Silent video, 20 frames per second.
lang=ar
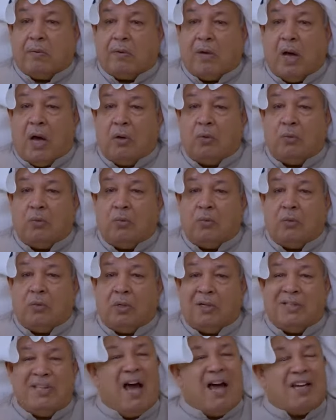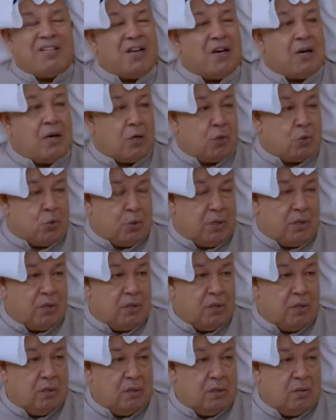كانوا 11 رجلا
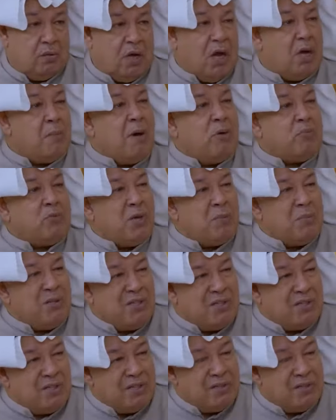وكان معهم صبي